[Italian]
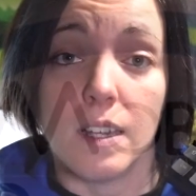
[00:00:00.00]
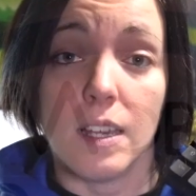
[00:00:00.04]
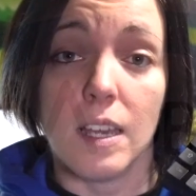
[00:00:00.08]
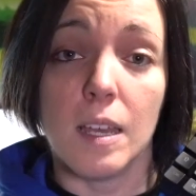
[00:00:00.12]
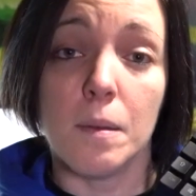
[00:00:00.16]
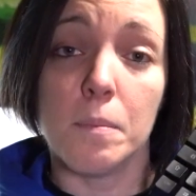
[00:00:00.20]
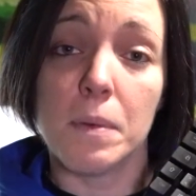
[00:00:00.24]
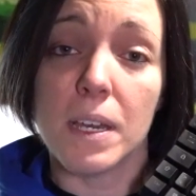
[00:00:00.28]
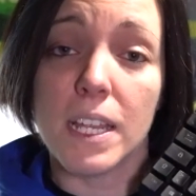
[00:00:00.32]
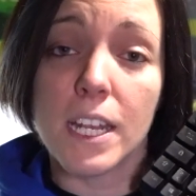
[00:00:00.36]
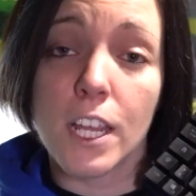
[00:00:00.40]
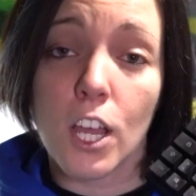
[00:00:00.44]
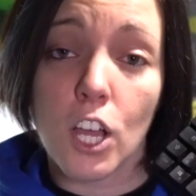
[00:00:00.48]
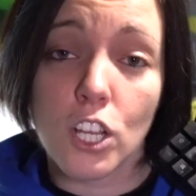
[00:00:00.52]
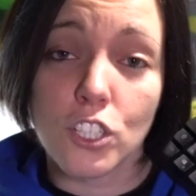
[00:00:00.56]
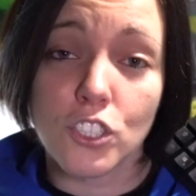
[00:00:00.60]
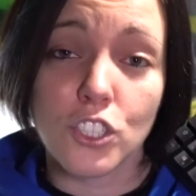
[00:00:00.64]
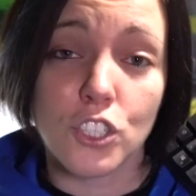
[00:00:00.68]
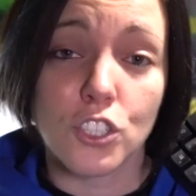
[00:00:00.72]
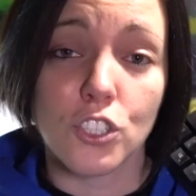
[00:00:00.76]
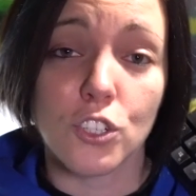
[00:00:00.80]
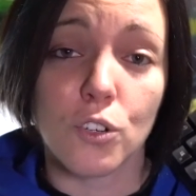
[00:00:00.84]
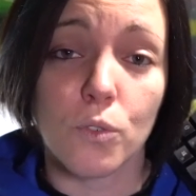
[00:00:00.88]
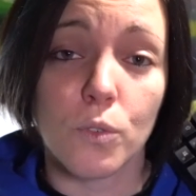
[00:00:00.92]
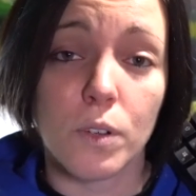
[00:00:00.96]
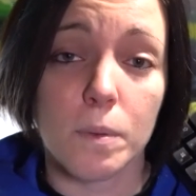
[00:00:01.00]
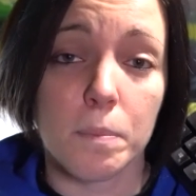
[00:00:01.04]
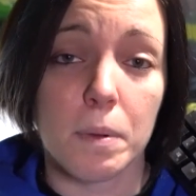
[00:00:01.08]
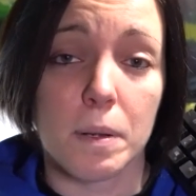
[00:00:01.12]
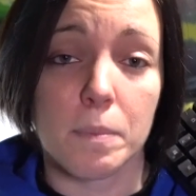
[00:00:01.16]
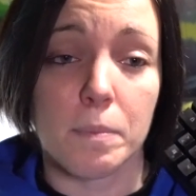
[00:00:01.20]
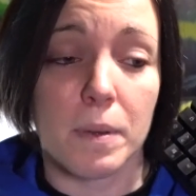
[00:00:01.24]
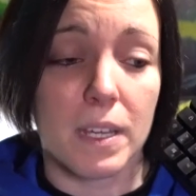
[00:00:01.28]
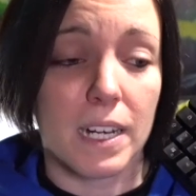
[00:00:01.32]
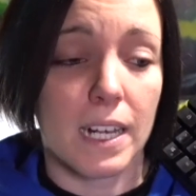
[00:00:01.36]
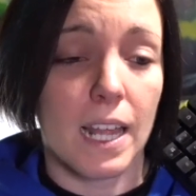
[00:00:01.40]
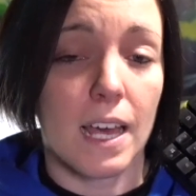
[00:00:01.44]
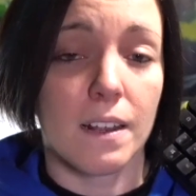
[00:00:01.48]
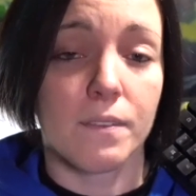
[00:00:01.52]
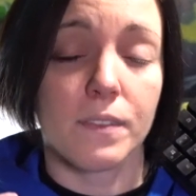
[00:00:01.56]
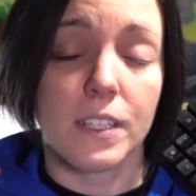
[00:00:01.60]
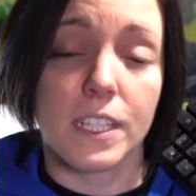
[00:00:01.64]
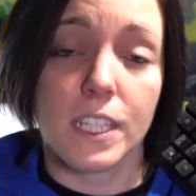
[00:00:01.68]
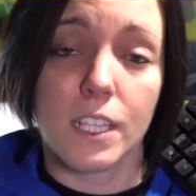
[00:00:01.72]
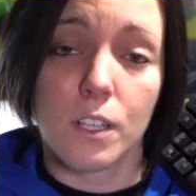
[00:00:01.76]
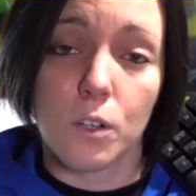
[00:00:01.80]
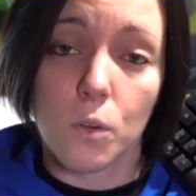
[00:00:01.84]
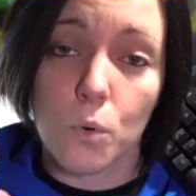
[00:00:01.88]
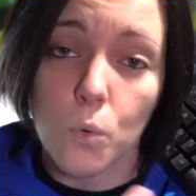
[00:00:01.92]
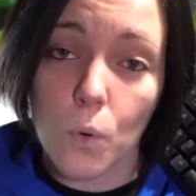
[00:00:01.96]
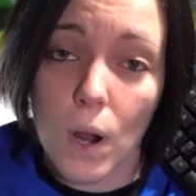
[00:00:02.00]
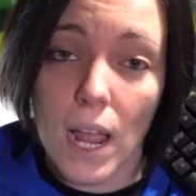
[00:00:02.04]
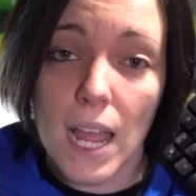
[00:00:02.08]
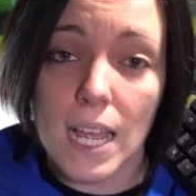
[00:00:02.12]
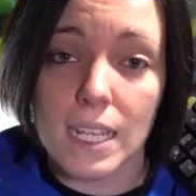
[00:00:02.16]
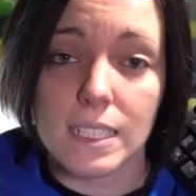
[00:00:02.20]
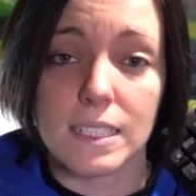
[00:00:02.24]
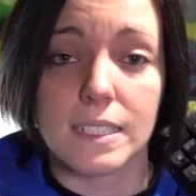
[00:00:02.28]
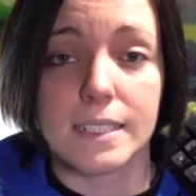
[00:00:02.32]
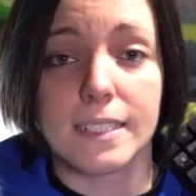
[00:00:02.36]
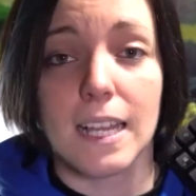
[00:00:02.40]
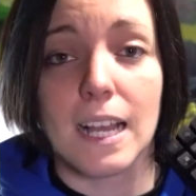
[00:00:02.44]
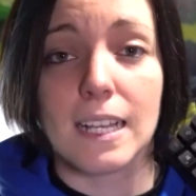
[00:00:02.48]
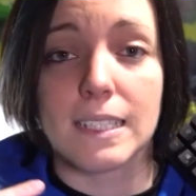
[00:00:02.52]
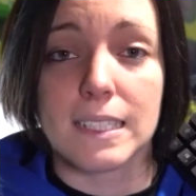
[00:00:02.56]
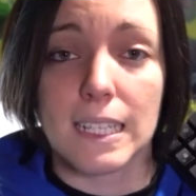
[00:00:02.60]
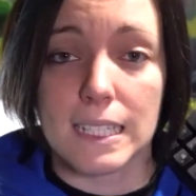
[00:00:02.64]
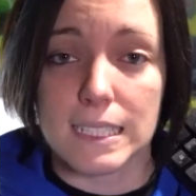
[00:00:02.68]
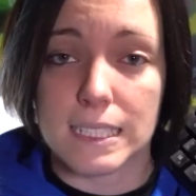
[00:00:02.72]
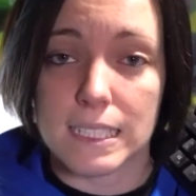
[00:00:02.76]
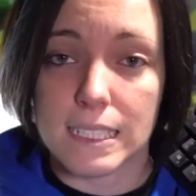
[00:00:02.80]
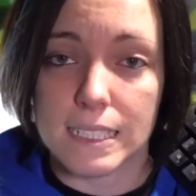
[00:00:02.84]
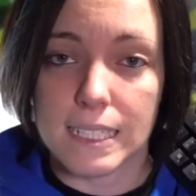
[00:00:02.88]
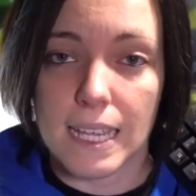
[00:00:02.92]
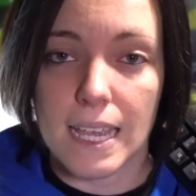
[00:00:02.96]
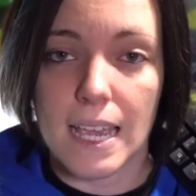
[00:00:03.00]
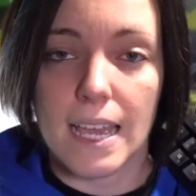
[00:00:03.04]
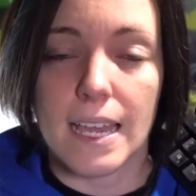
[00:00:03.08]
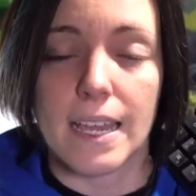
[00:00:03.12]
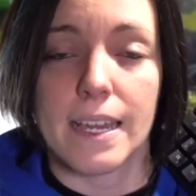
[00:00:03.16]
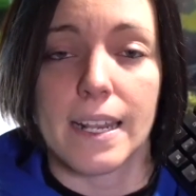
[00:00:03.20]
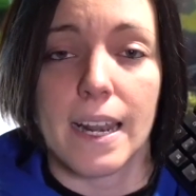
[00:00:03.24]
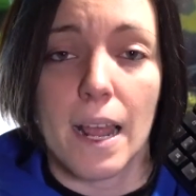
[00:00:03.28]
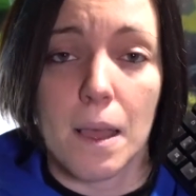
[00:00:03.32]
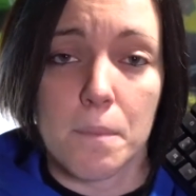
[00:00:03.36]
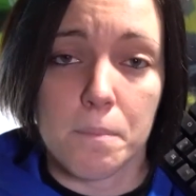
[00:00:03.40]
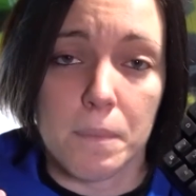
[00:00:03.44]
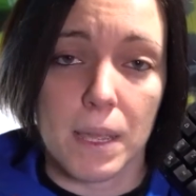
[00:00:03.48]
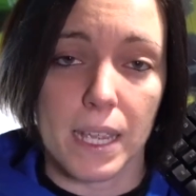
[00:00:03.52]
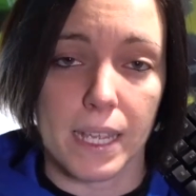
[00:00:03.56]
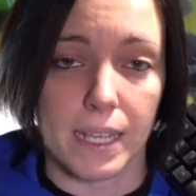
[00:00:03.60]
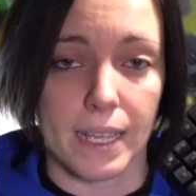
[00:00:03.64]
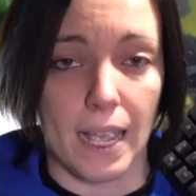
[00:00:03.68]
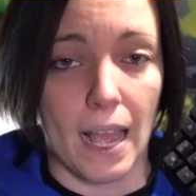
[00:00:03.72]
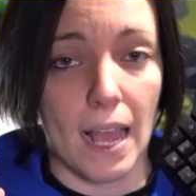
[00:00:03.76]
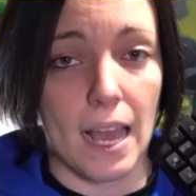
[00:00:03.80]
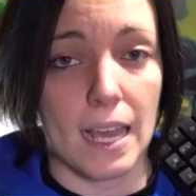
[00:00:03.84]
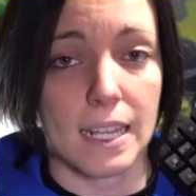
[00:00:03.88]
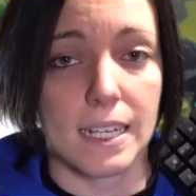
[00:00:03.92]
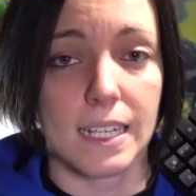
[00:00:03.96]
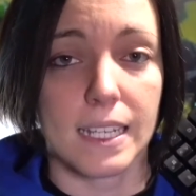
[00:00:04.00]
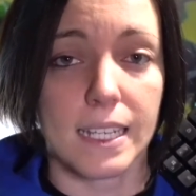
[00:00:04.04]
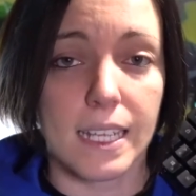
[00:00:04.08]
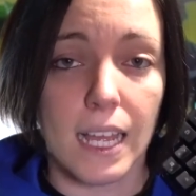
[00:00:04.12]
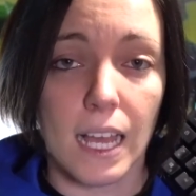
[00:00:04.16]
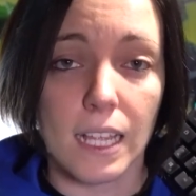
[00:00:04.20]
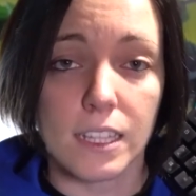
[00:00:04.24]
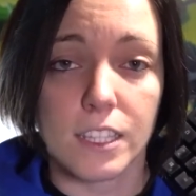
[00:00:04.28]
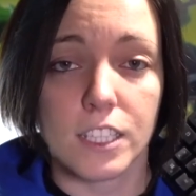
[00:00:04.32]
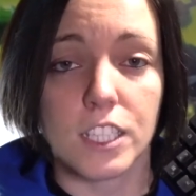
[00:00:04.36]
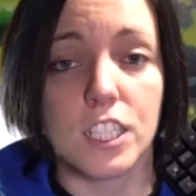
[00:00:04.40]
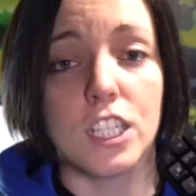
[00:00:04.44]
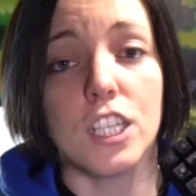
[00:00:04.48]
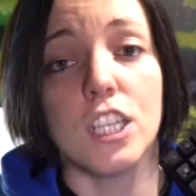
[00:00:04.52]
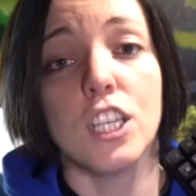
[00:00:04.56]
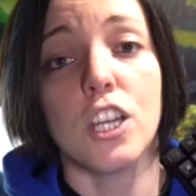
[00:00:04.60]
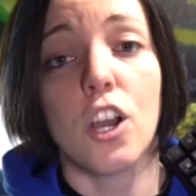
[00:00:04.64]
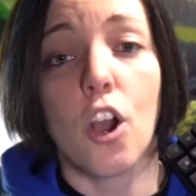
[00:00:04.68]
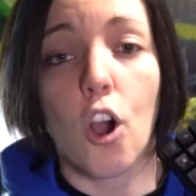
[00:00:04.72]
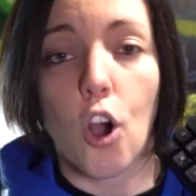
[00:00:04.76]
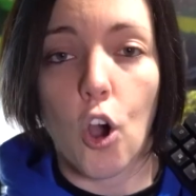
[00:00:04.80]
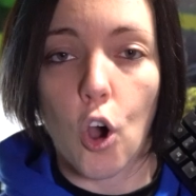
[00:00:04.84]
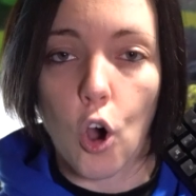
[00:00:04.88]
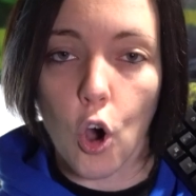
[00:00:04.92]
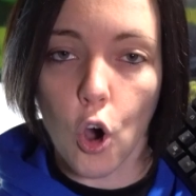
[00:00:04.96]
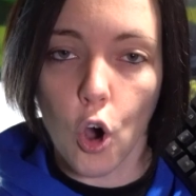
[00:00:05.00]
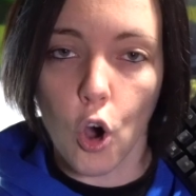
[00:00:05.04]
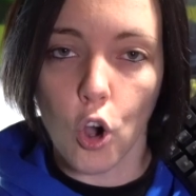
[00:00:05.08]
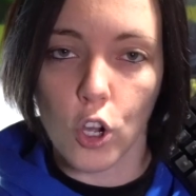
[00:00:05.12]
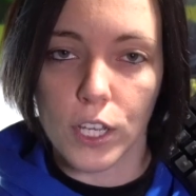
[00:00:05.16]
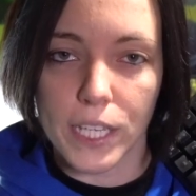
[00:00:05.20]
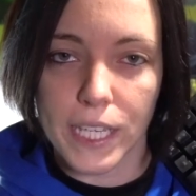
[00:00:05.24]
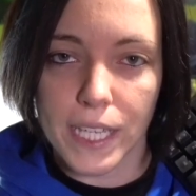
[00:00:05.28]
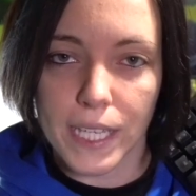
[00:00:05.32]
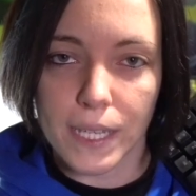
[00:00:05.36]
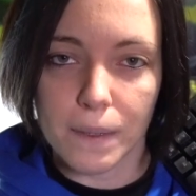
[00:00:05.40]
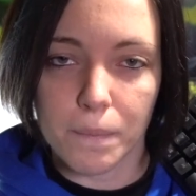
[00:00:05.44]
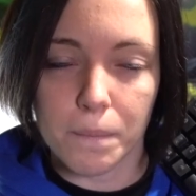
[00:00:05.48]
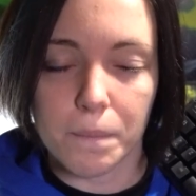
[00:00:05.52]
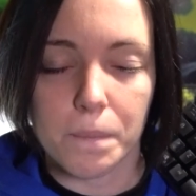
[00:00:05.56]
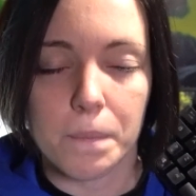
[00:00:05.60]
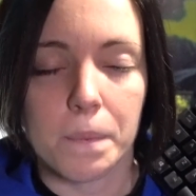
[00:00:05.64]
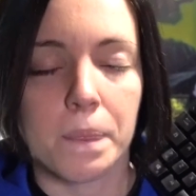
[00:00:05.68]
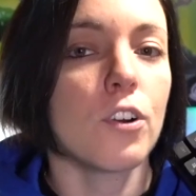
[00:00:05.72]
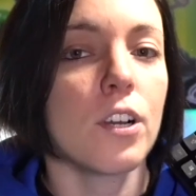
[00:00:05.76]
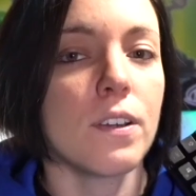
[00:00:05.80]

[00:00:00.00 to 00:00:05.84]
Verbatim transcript: Ebbene oggi sono qui per parlarvi di questa tastiera meccanica di Oki.